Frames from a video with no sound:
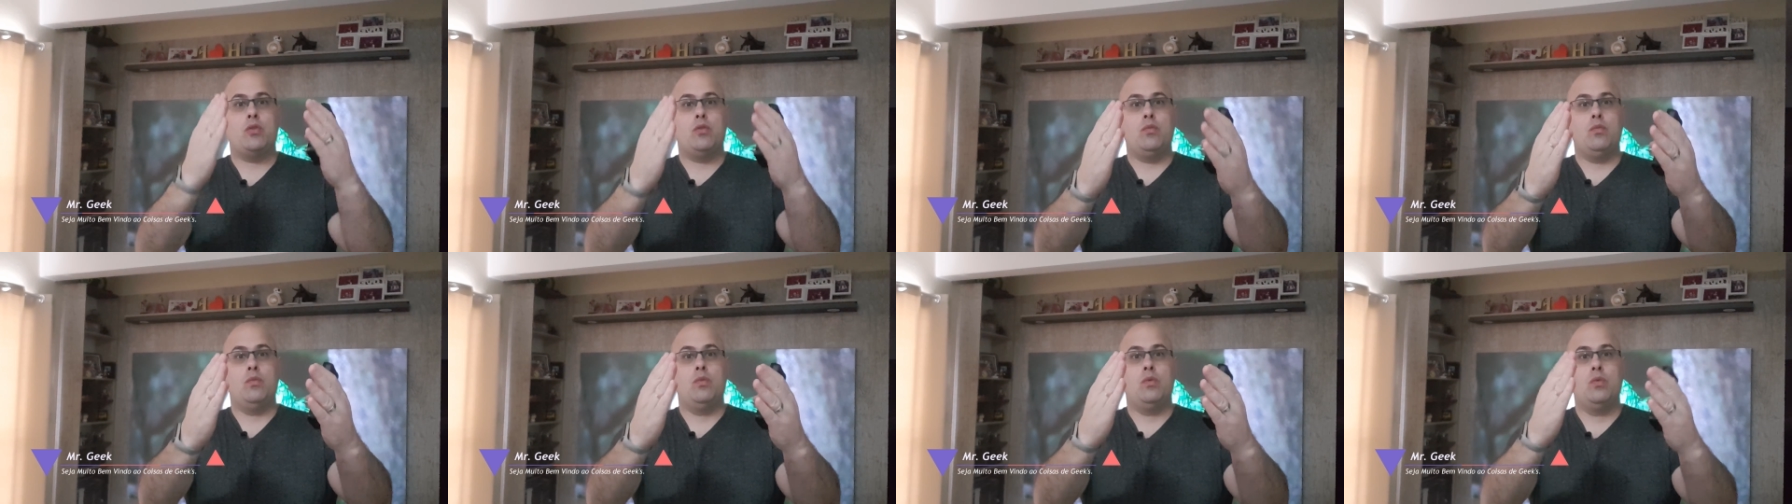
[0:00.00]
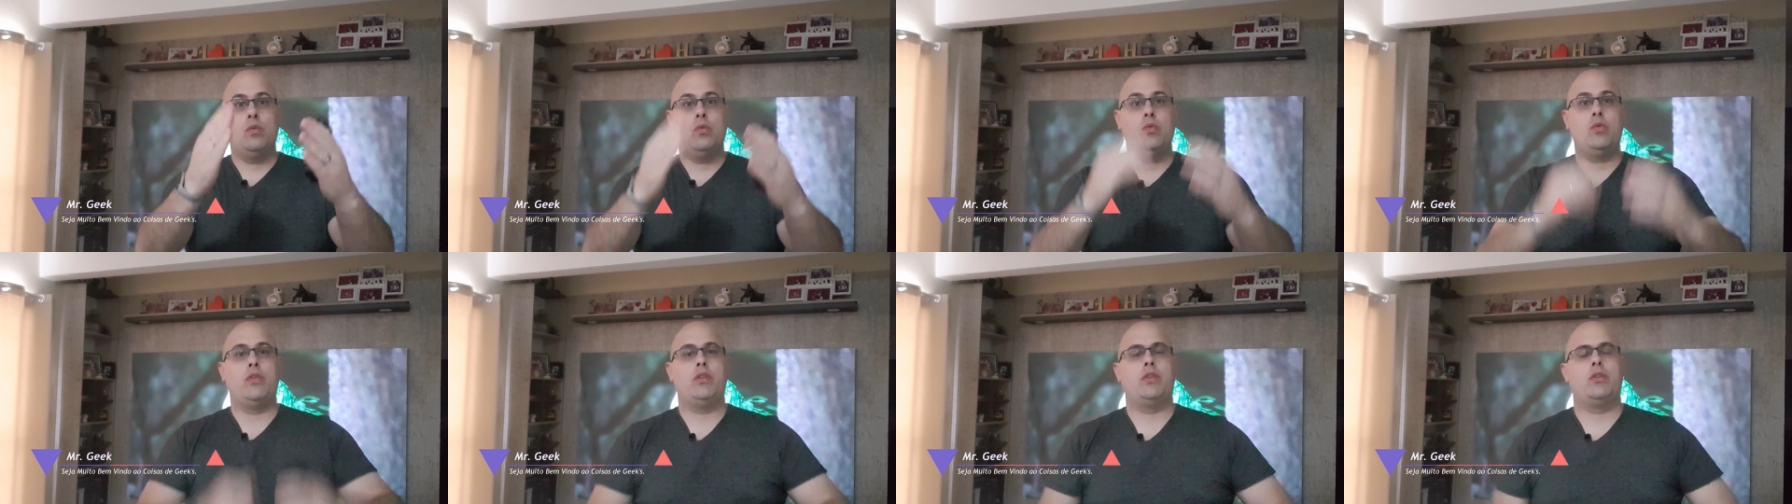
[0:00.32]

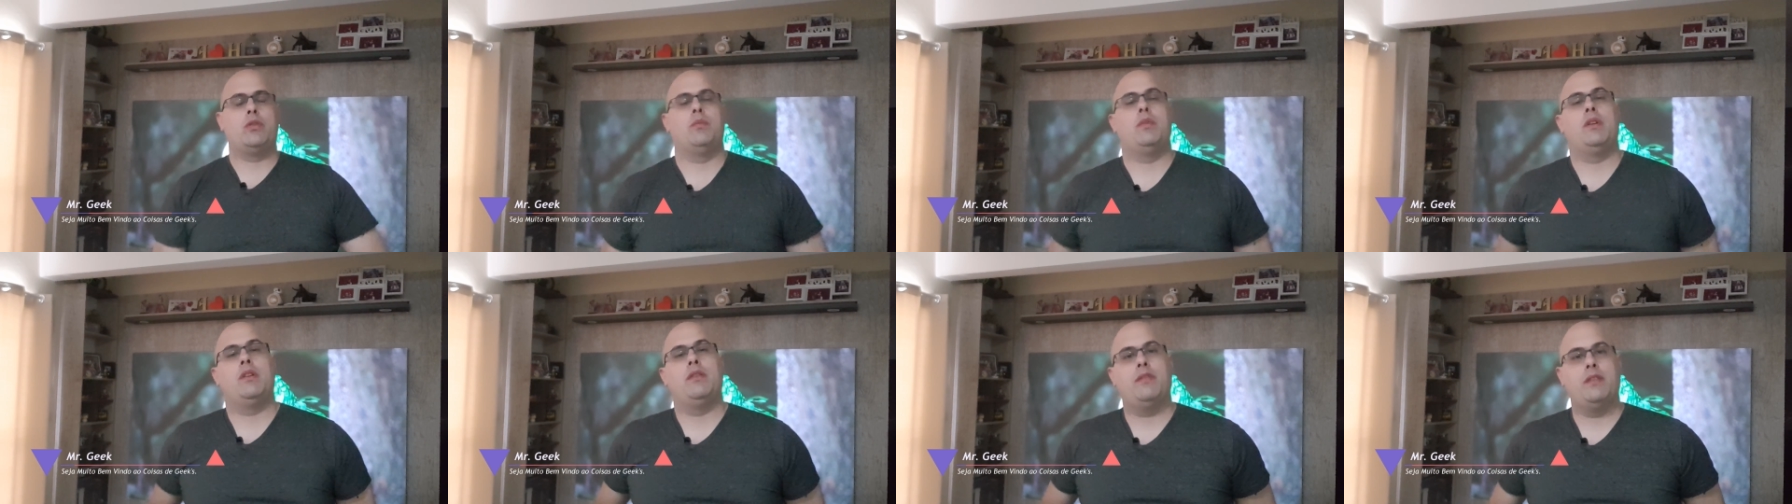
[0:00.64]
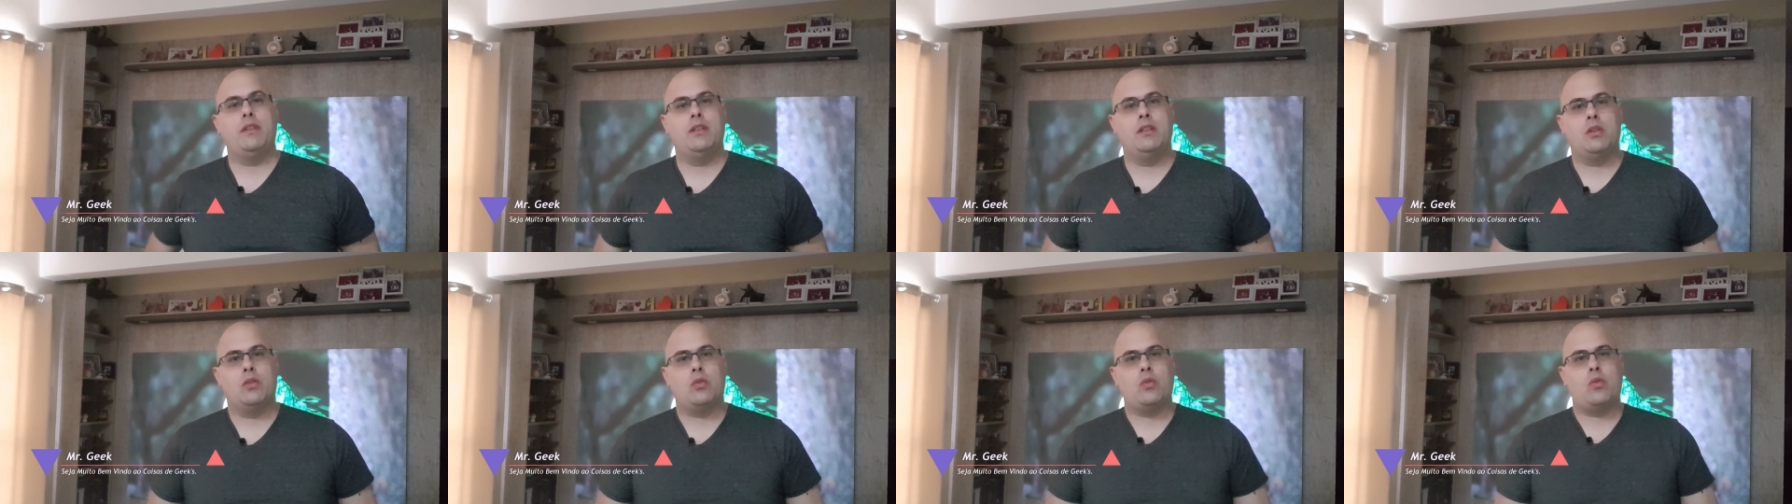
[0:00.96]
muito
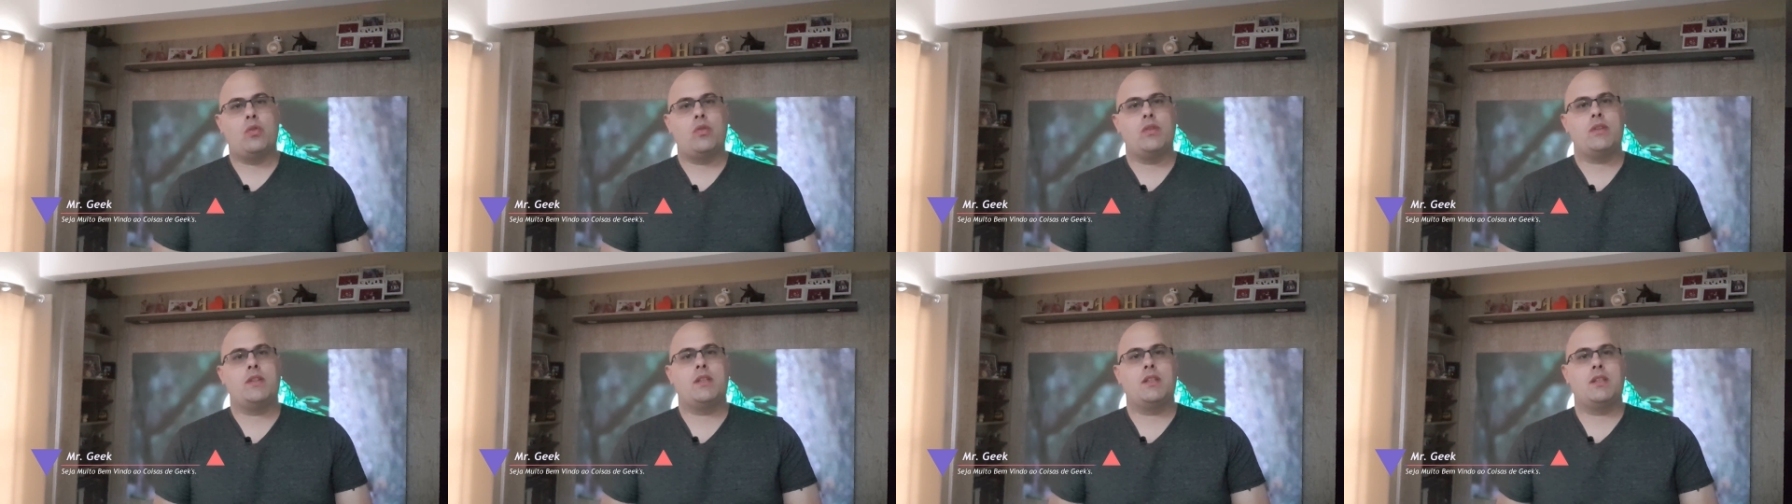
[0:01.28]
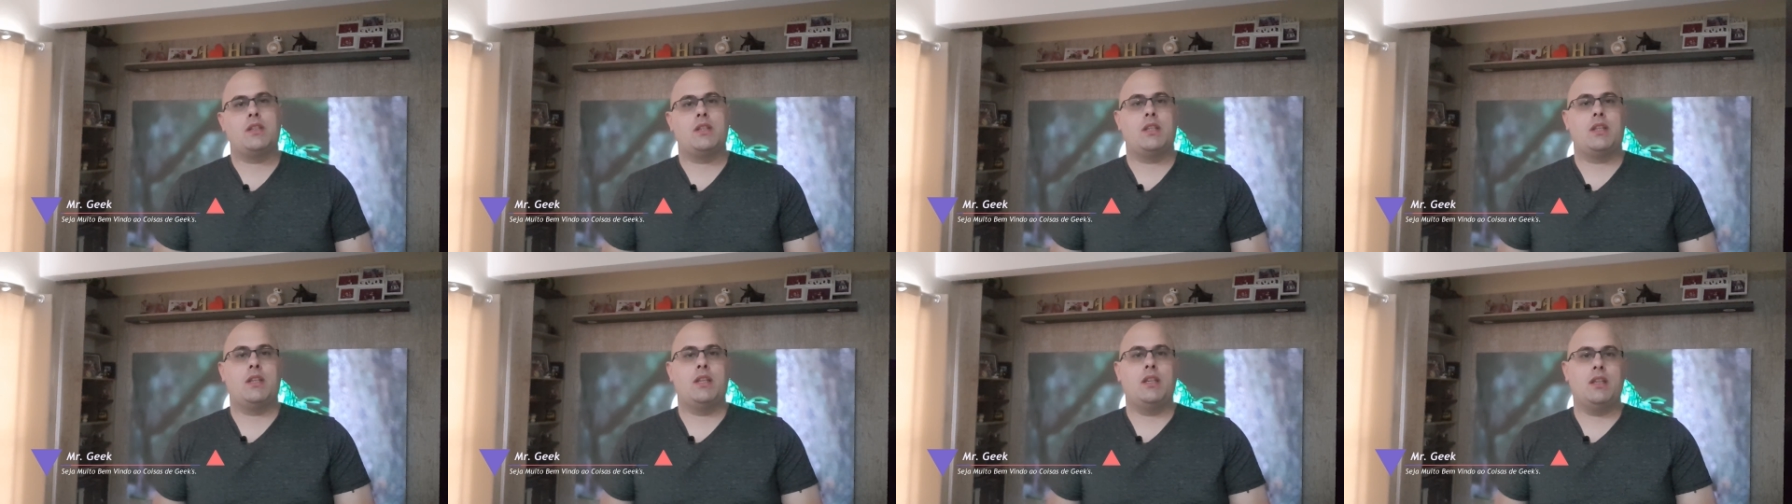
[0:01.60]
bem-vindos ao Coisas
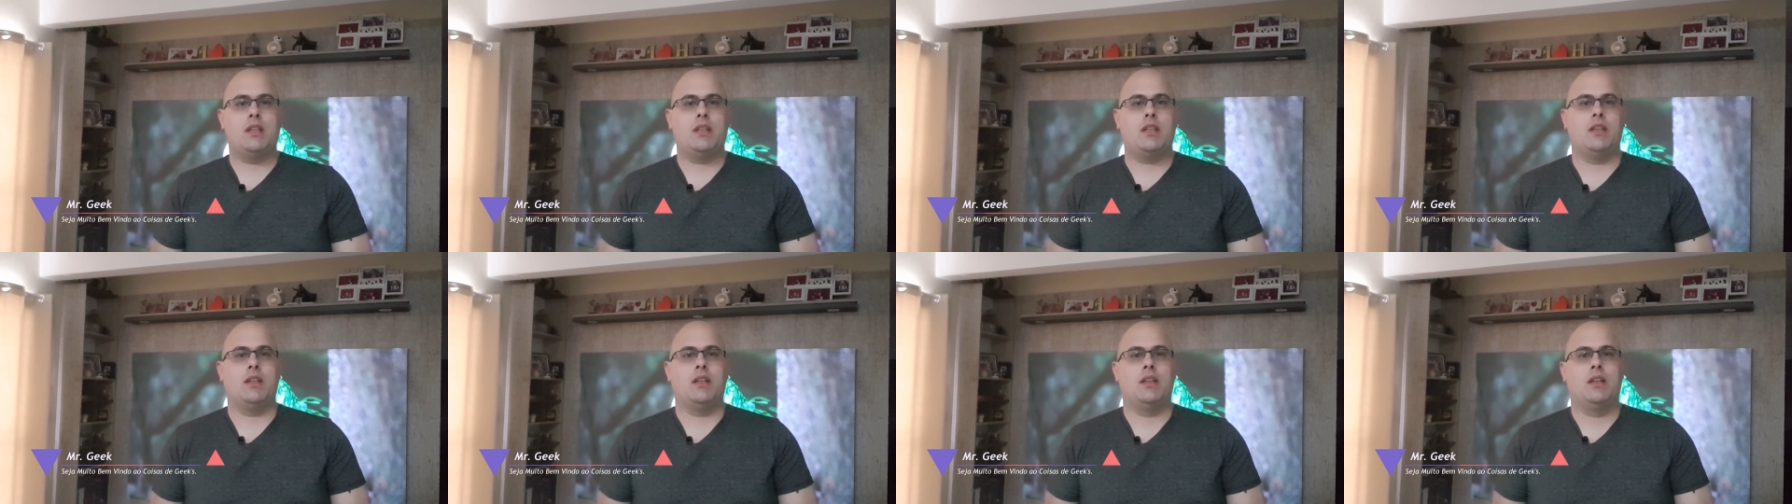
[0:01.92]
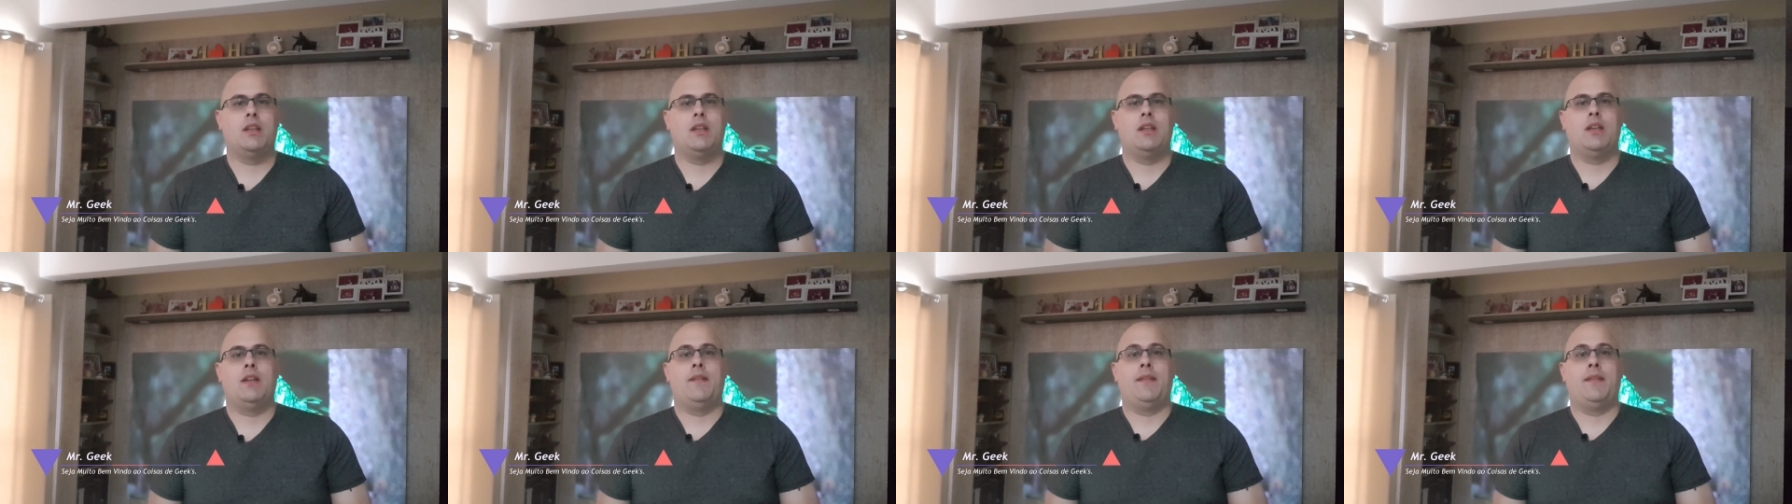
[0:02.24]
de Geek.